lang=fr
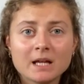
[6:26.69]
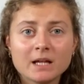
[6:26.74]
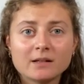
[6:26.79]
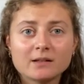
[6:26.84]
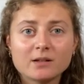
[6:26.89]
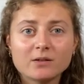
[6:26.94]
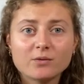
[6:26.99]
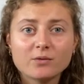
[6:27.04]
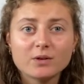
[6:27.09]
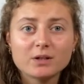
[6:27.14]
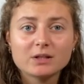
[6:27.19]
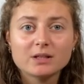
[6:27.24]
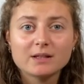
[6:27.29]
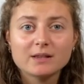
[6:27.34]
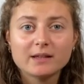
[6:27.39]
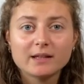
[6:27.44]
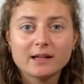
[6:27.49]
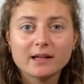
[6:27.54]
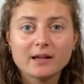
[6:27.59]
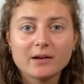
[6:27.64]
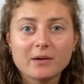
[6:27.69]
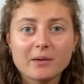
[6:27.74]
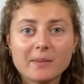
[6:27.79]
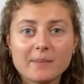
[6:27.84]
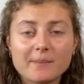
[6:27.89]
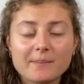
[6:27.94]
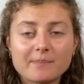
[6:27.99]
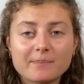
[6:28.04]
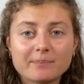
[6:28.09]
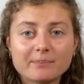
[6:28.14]
C'est une fois, j'étais
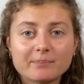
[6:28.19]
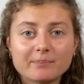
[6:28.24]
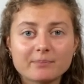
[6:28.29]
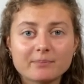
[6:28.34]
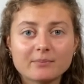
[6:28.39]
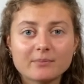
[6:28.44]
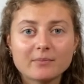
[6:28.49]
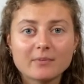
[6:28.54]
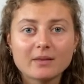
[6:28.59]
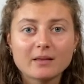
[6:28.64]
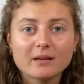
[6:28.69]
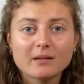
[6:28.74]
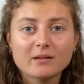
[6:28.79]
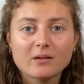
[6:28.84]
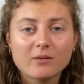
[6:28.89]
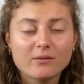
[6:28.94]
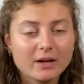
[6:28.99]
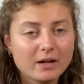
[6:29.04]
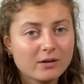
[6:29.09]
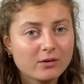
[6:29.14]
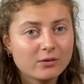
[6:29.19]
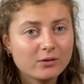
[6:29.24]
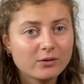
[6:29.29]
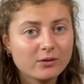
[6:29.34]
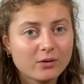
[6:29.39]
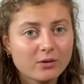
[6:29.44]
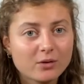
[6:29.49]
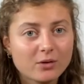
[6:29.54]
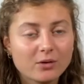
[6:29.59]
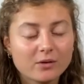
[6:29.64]
euh, en vacances
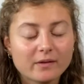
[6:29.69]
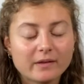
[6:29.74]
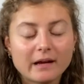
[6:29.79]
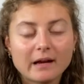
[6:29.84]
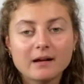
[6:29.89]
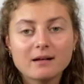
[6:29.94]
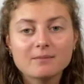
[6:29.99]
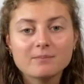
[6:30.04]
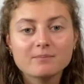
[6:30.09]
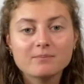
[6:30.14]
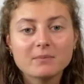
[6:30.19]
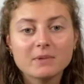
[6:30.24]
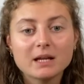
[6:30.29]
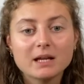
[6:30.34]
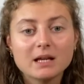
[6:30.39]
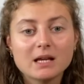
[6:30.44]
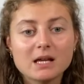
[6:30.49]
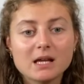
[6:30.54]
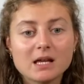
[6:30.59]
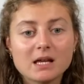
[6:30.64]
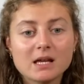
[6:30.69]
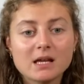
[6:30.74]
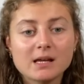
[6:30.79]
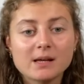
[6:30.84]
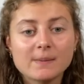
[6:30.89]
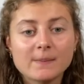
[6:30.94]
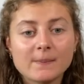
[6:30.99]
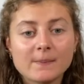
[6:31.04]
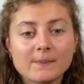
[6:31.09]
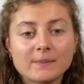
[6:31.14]
dans le Cantal.
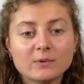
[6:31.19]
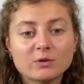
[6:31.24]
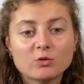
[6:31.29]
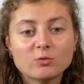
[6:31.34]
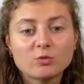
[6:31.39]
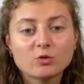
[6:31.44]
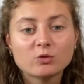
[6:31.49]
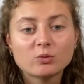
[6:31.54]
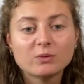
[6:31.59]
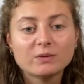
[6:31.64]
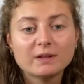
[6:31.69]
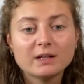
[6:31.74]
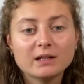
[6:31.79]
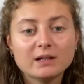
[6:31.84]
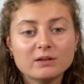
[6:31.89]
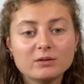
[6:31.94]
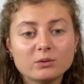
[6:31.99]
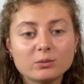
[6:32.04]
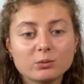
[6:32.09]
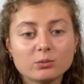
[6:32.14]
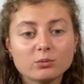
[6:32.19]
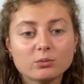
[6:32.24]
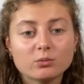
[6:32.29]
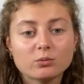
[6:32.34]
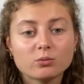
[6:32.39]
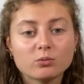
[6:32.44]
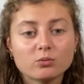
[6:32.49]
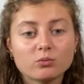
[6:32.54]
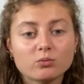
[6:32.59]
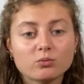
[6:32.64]
Et euh, je me souviens,
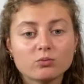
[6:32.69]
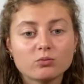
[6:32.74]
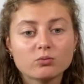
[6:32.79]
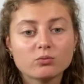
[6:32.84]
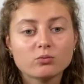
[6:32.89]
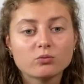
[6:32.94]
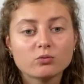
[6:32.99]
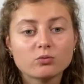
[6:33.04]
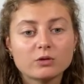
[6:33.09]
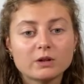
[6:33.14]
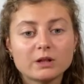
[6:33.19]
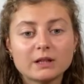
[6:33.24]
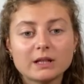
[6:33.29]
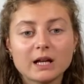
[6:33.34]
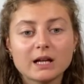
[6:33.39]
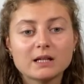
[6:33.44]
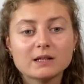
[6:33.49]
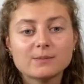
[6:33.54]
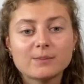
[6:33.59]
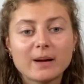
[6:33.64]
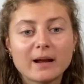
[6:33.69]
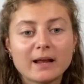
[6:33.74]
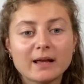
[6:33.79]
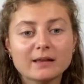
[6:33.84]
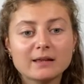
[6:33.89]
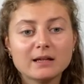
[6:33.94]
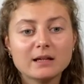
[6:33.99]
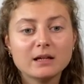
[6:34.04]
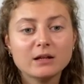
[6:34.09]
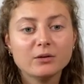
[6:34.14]
on, est allé se
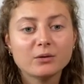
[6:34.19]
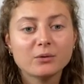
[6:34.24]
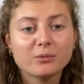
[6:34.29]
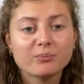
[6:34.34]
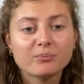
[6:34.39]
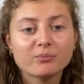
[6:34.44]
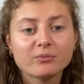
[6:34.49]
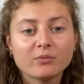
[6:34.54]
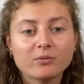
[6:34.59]
balader. Euh,